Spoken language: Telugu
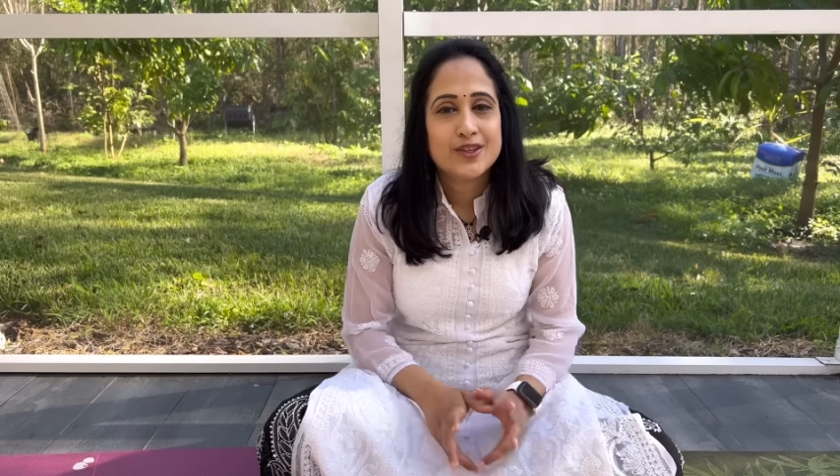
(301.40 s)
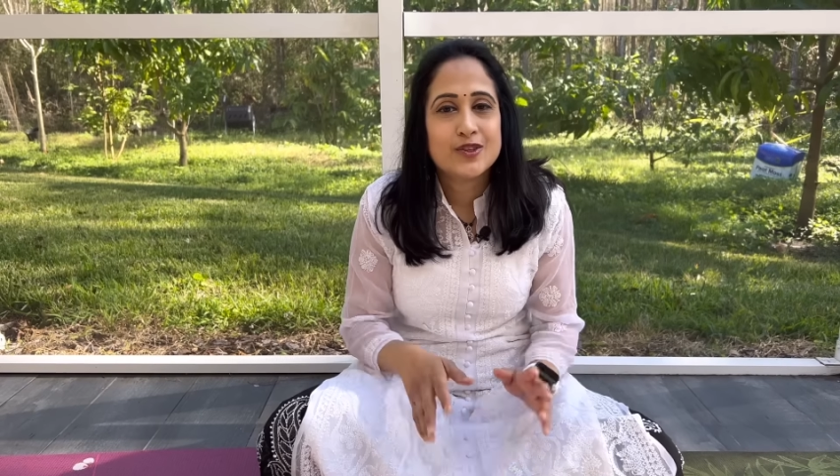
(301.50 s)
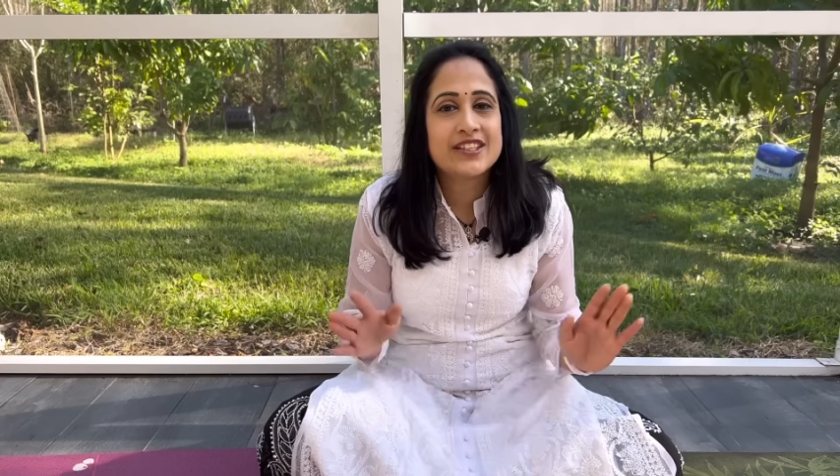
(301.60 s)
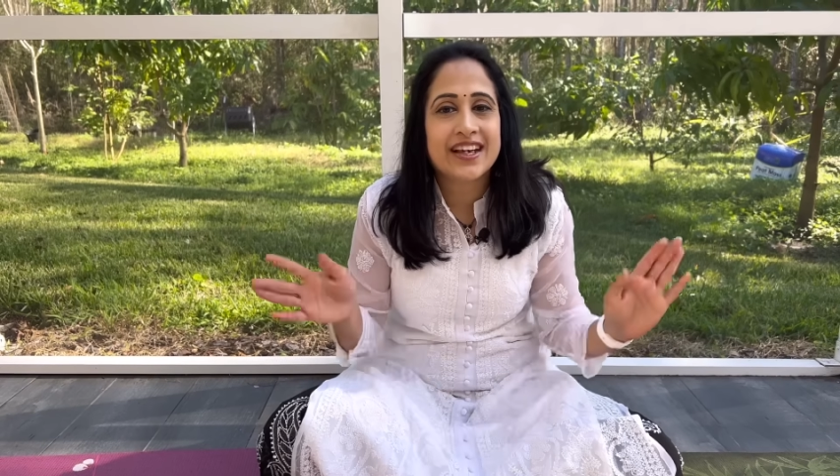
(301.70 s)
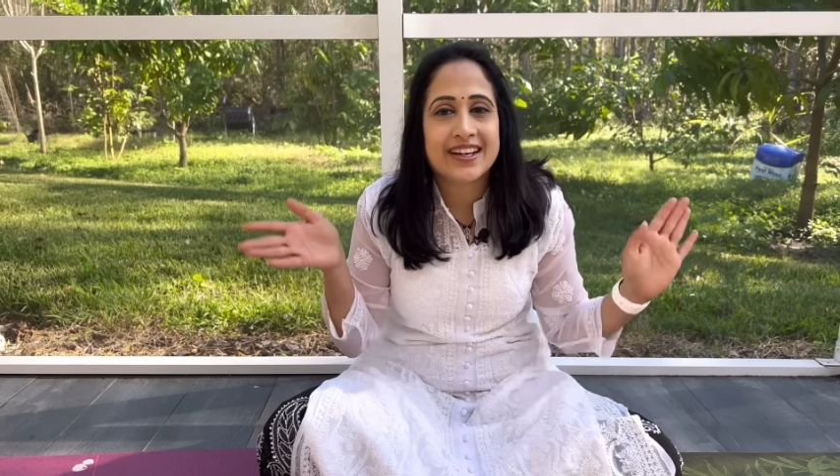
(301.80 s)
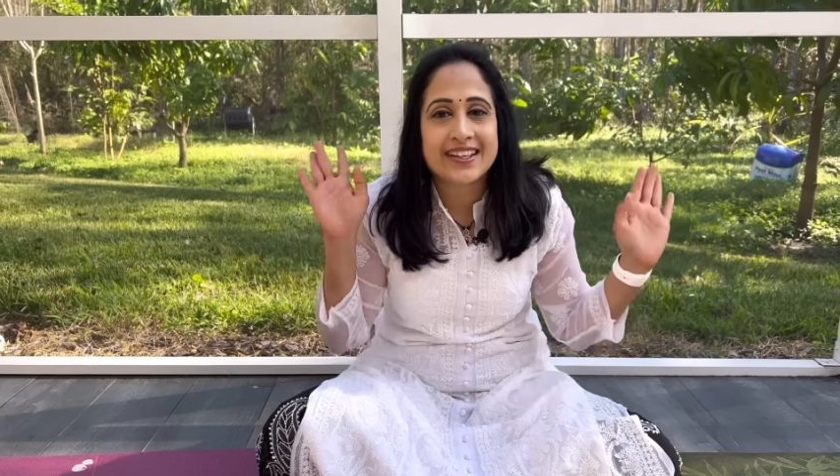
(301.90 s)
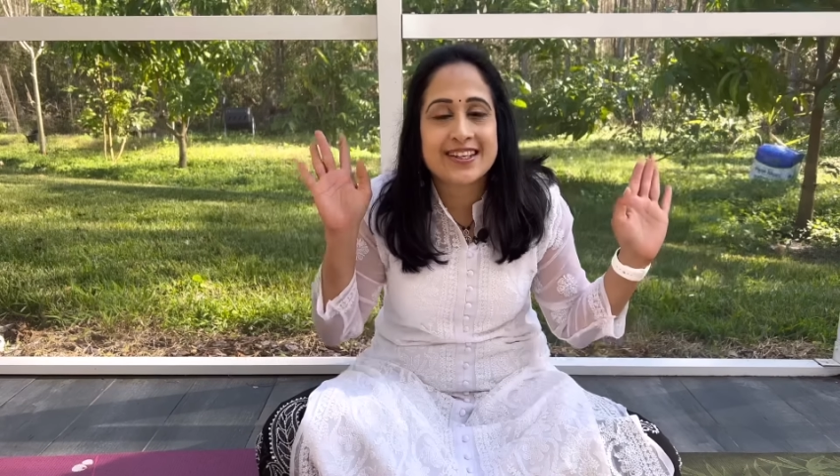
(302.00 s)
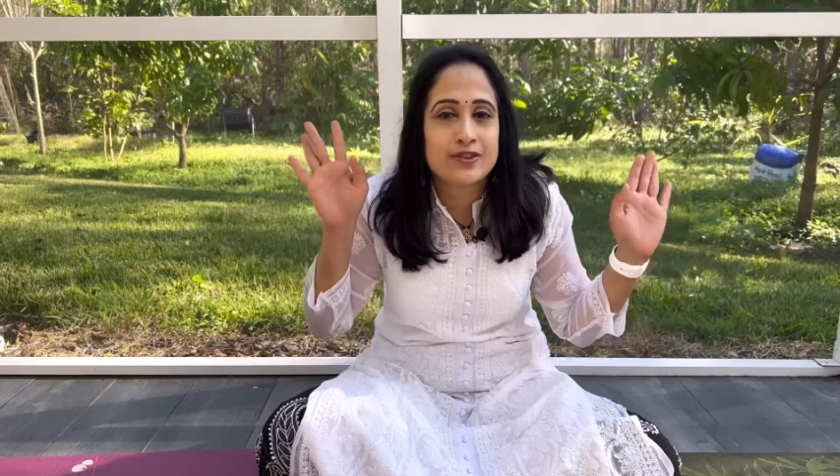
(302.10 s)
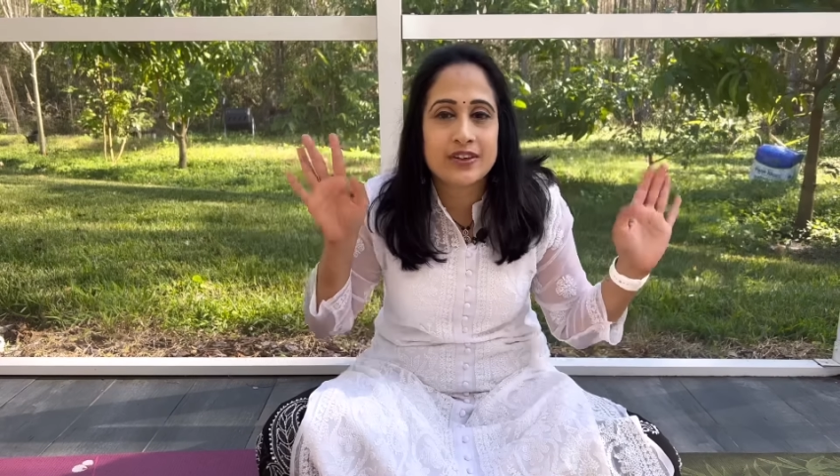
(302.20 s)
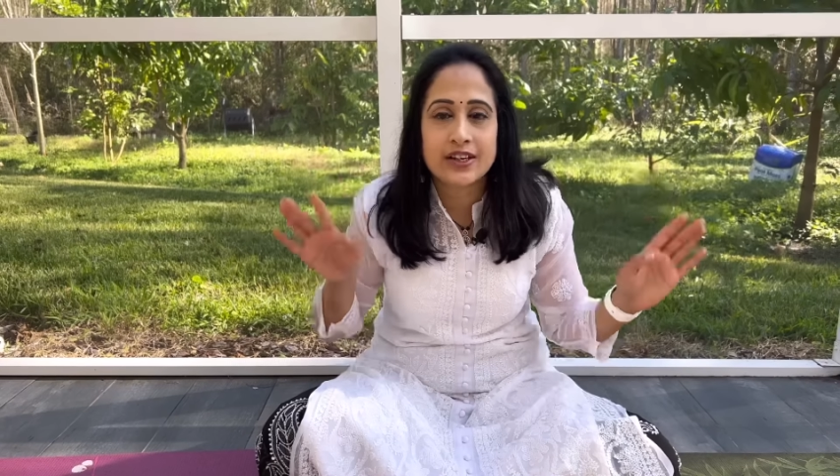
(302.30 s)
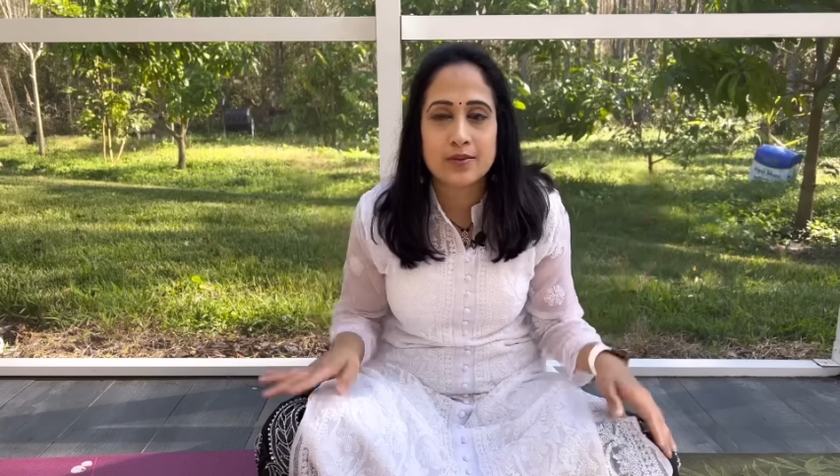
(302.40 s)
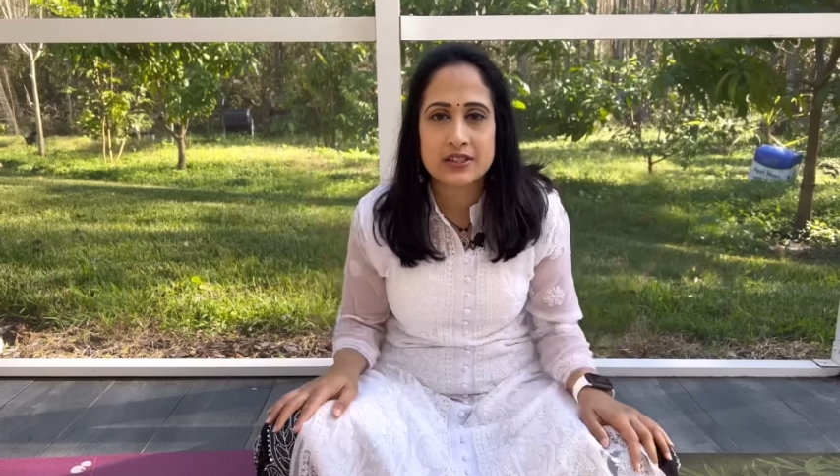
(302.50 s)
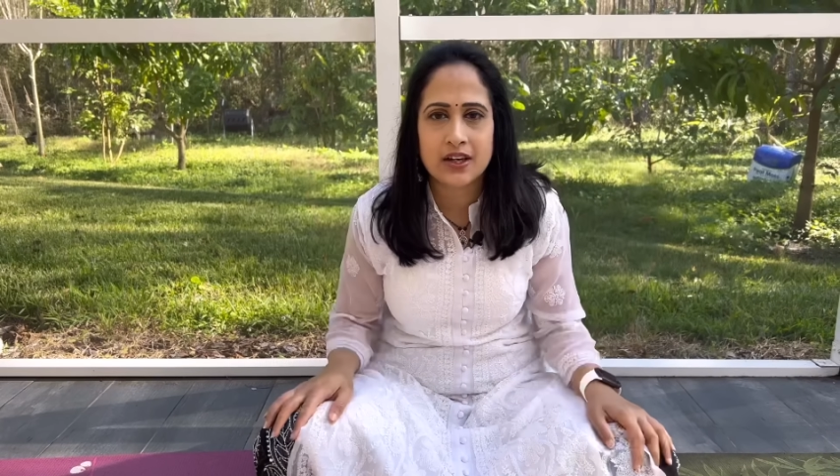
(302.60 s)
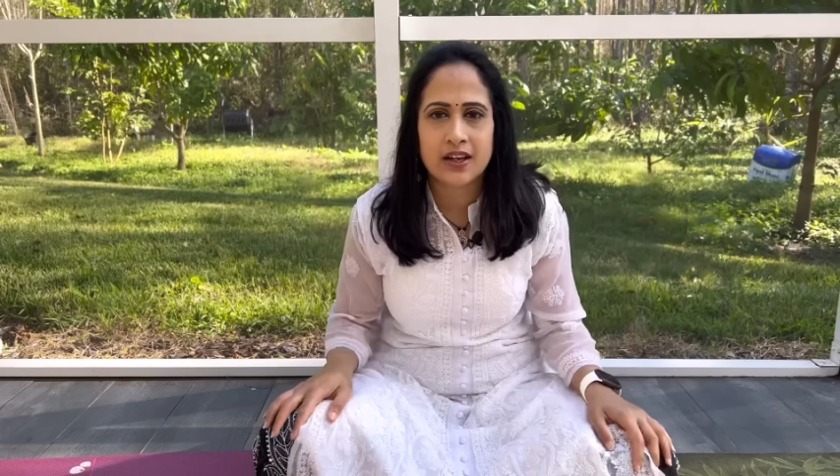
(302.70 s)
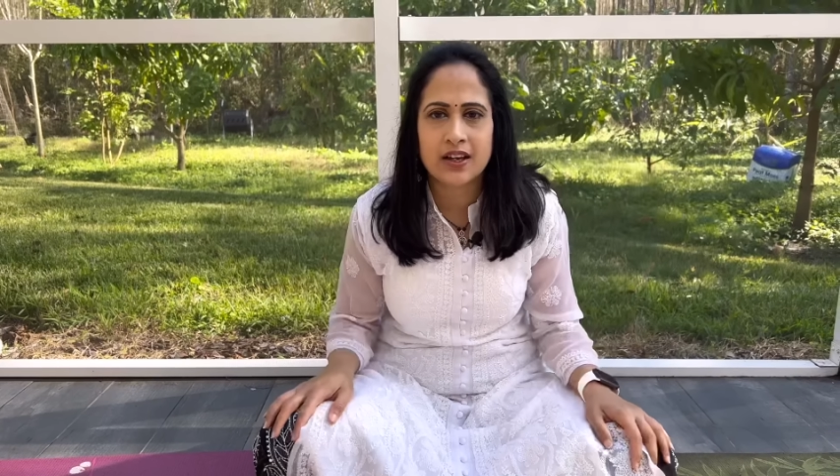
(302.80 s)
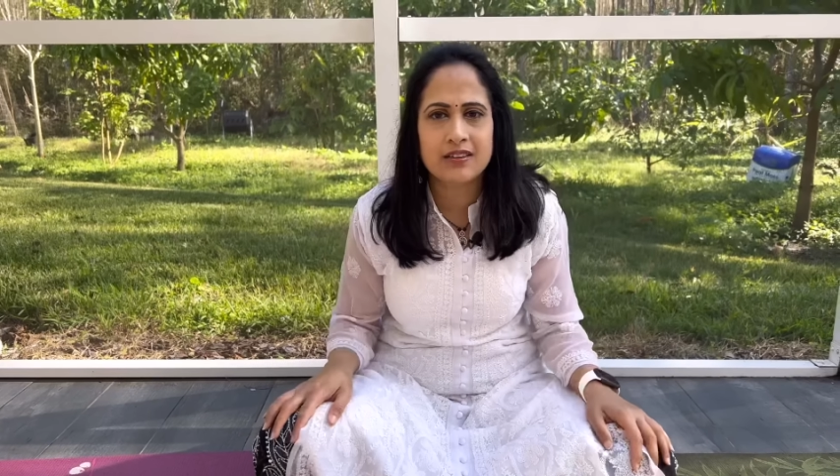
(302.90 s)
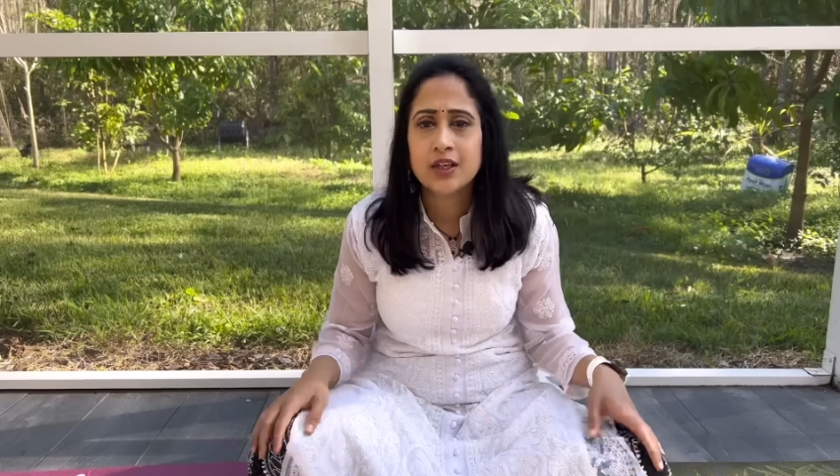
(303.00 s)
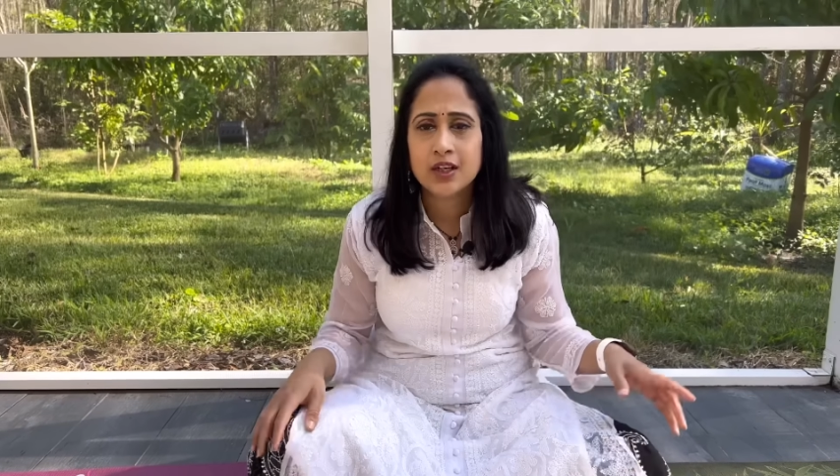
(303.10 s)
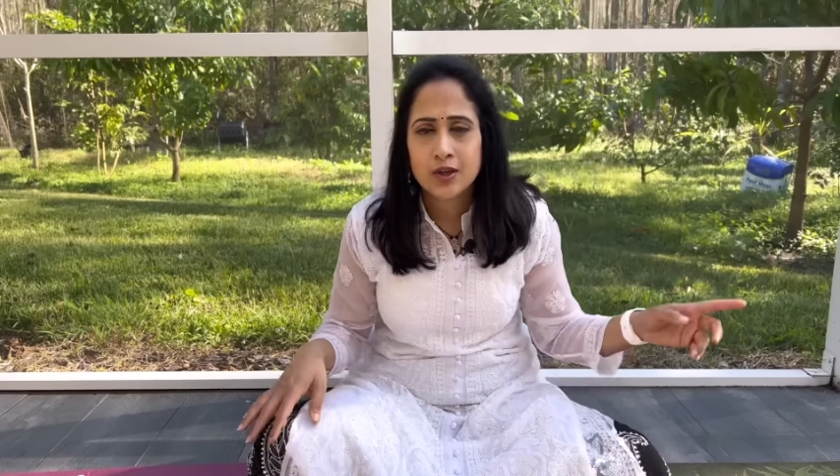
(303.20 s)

చూశారు కదా సూర్య నమస్కారాలు